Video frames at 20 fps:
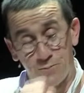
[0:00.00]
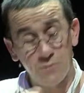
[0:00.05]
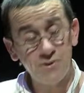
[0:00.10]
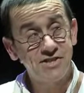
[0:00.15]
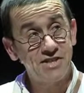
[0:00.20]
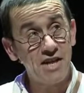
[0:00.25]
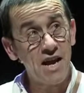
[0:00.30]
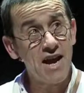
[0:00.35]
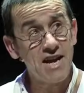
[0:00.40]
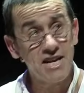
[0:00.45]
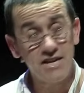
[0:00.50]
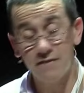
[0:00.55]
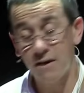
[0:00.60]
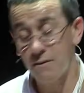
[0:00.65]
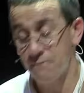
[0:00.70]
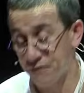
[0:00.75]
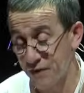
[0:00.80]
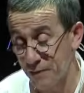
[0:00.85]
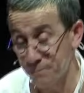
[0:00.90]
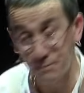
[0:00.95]
Poussez, il
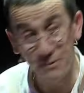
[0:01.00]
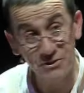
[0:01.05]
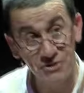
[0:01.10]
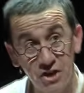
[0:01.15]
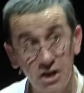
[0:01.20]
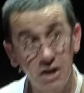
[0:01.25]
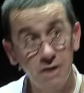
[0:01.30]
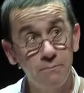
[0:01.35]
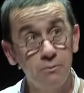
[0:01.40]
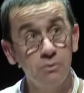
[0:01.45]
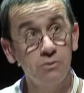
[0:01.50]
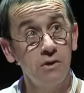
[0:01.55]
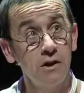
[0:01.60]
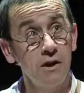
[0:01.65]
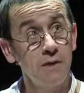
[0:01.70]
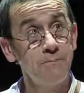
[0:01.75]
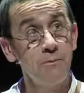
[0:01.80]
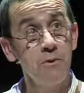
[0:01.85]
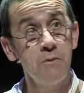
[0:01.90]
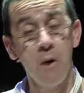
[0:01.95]
va me faire péter les bouts
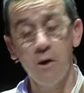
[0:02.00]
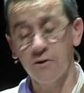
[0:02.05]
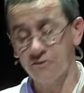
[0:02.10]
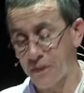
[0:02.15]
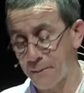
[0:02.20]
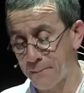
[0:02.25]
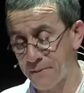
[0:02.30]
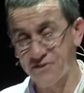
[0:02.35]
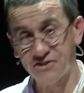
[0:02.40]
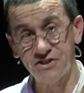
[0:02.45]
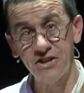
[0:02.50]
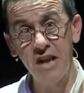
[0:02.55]
de les boulons, là